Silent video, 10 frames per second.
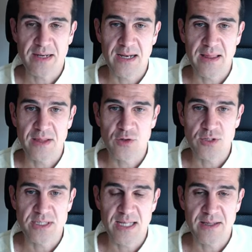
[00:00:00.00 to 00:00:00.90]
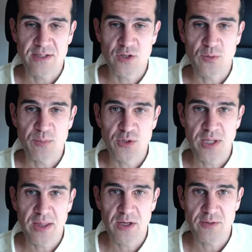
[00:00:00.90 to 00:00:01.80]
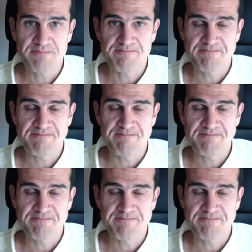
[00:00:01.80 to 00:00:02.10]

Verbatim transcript: realizando esta descomposición